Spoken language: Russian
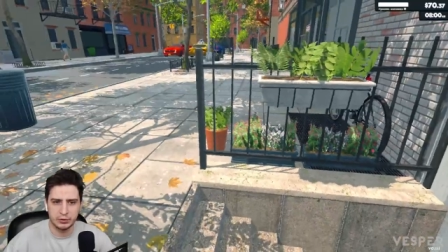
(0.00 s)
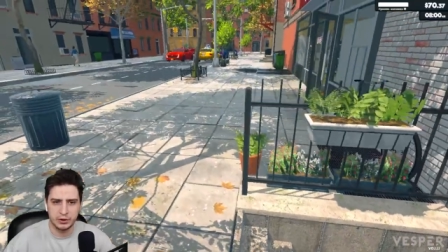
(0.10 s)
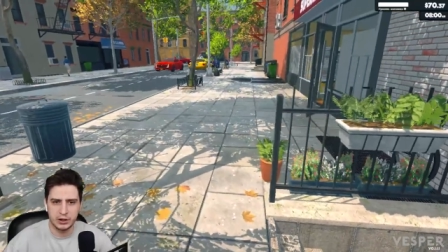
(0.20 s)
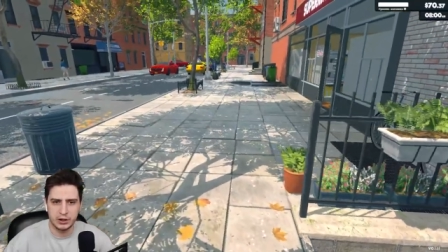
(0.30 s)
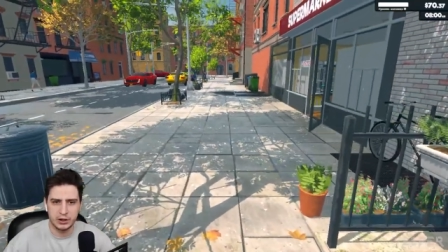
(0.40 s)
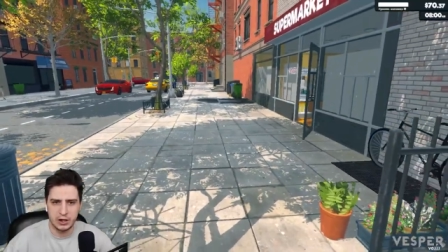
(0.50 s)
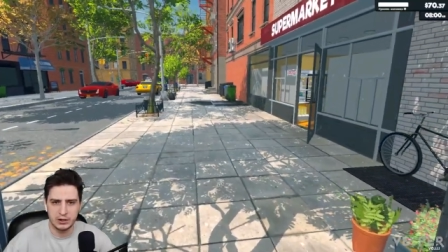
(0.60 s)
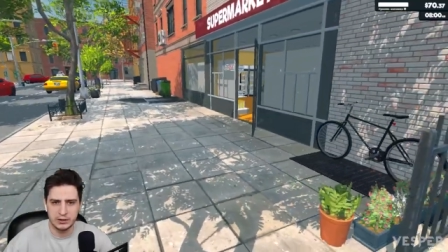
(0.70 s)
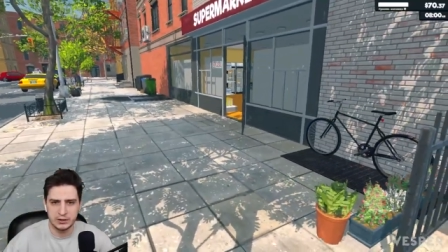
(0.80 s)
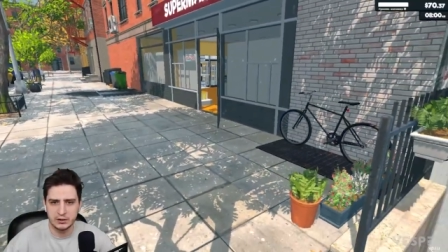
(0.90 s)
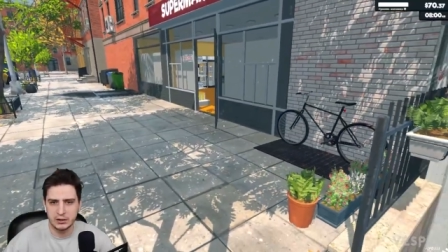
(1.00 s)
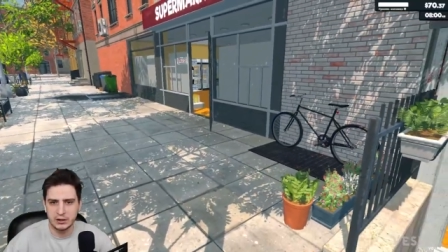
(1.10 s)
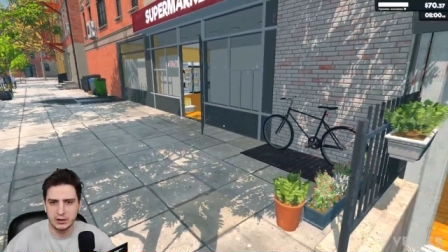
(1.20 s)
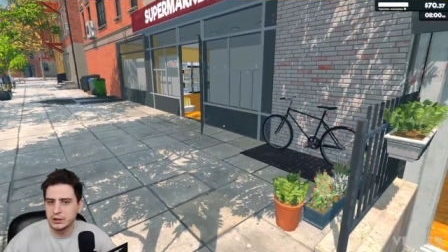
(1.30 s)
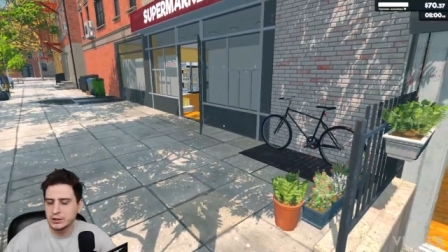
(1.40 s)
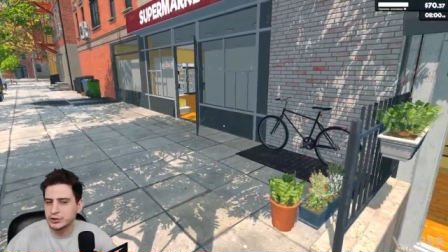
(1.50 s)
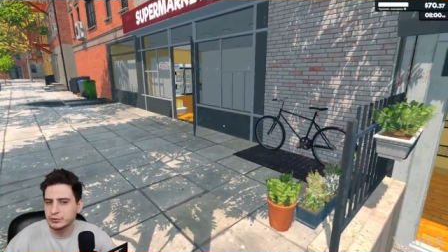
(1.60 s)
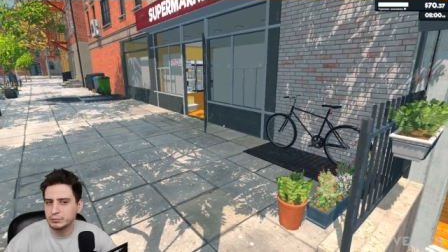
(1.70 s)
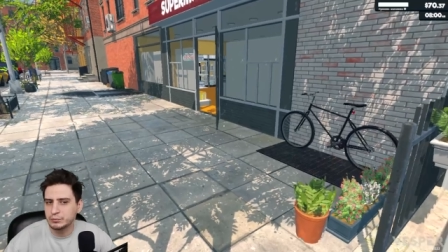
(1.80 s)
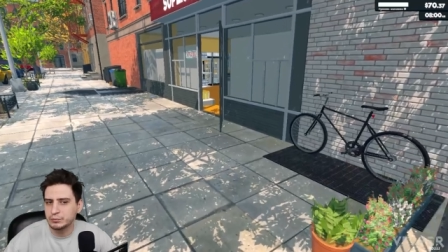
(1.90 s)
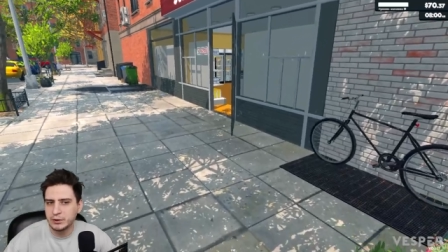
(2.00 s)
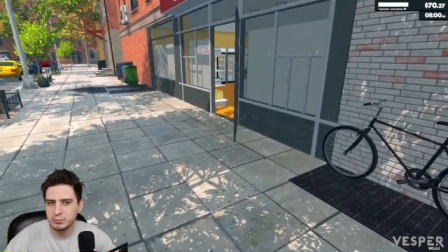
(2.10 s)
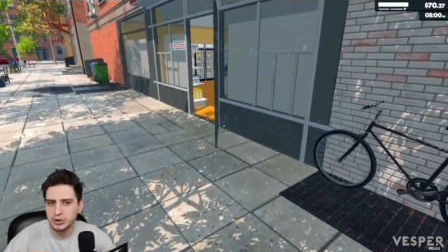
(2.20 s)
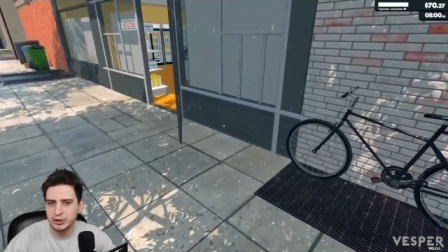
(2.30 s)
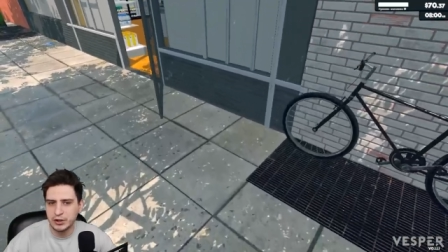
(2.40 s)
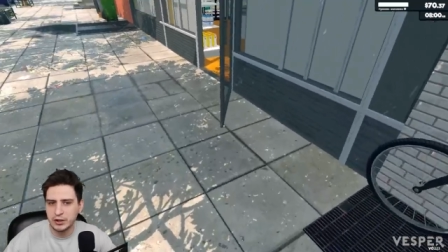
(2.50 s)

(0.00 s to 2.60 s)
и хранить. Что мне, блядь, мешало вот